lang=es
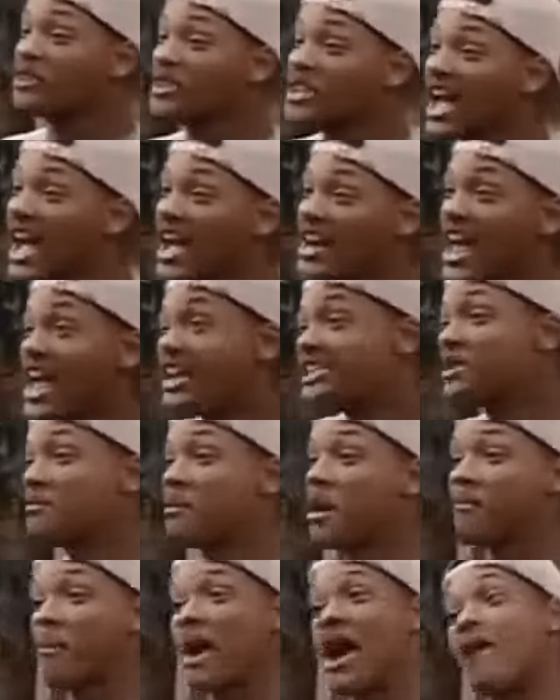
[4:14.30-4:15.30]
las noches
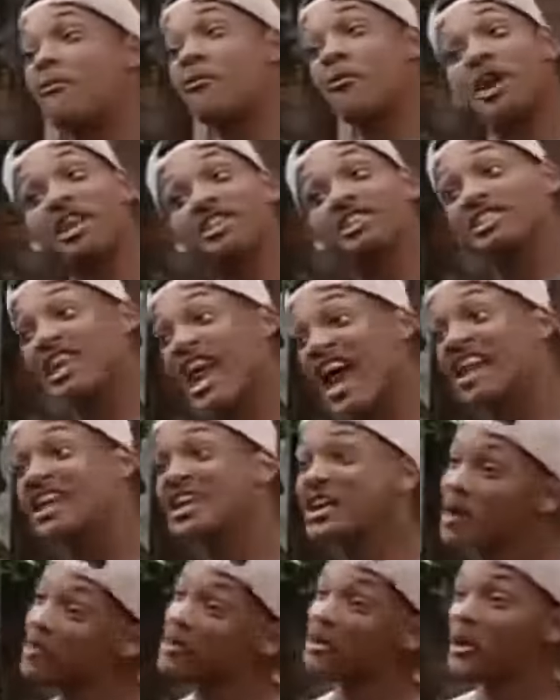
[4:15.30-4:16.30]
preguntándole a mamá cuándo
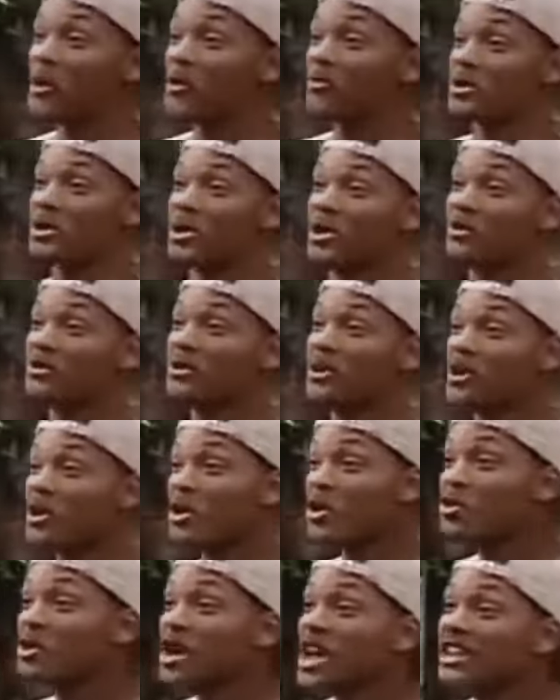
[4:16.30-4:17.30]
va a venir papá.
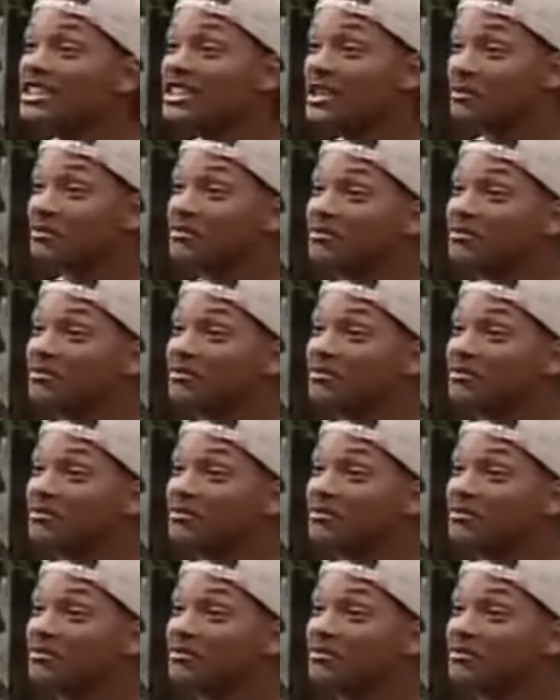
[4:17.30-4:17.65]
¿Y a